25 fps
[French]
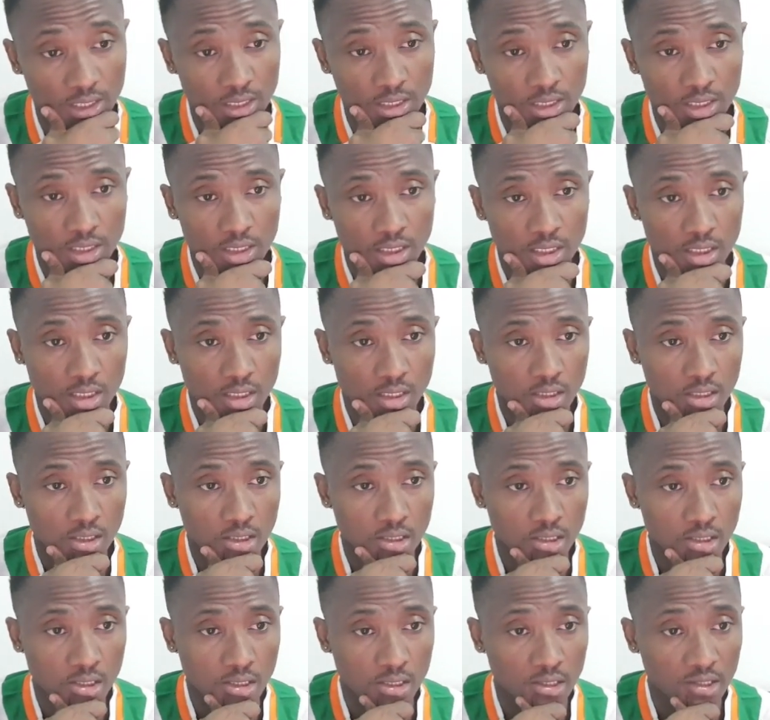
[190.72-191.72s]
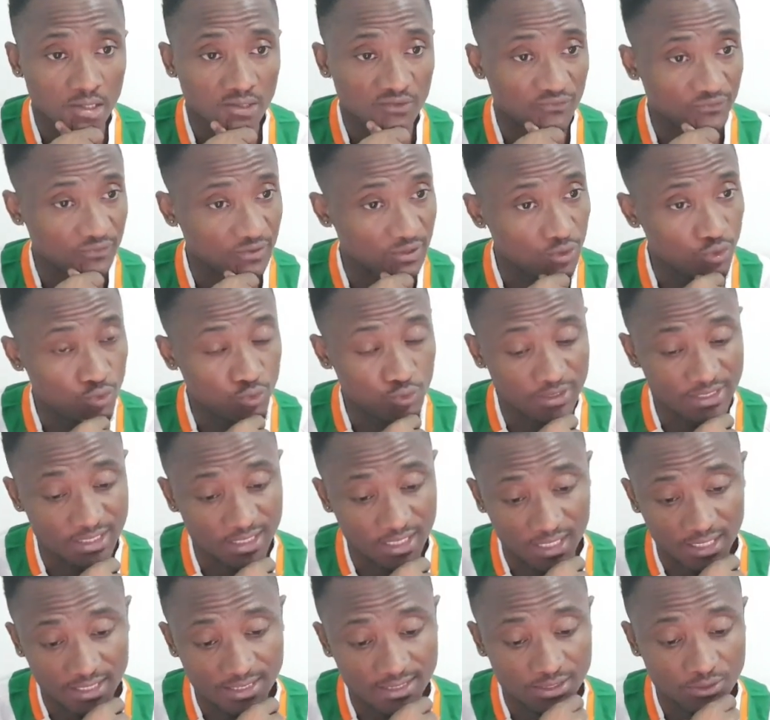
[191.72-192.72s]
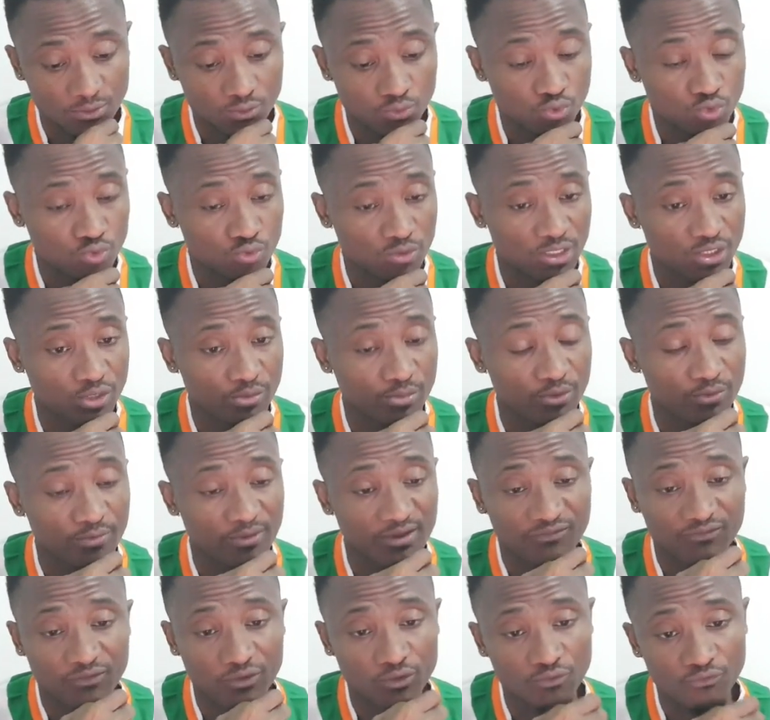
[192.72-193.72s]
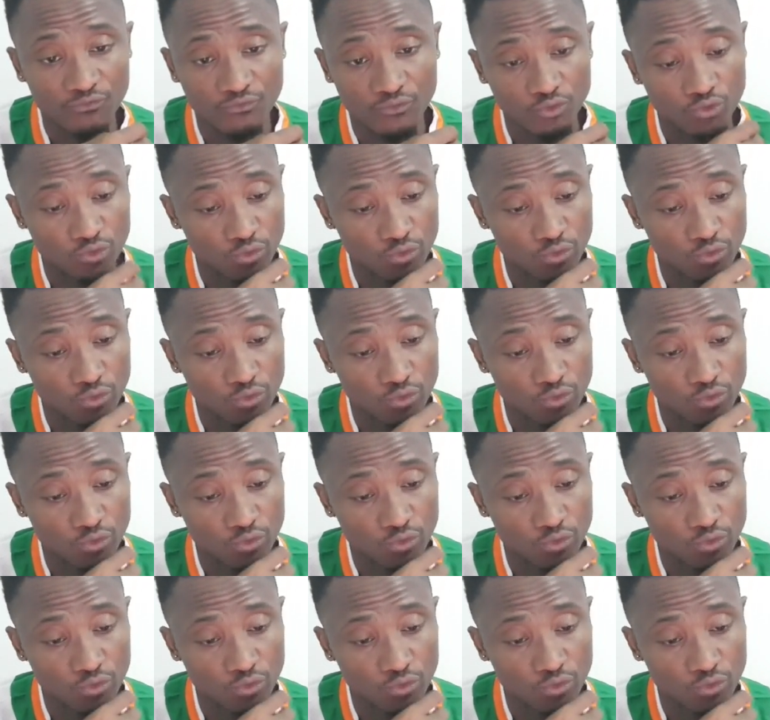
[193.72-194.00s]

le pays frère et ami, avec